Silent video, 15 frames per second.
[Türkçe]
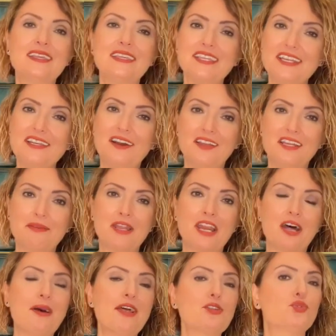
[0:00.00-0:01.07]
yeni ay
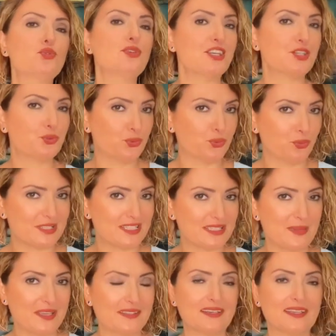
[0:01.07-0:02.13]
beraber güneş tutulması
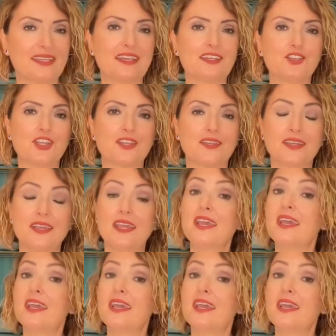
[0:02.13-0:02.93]
meydana gelecek.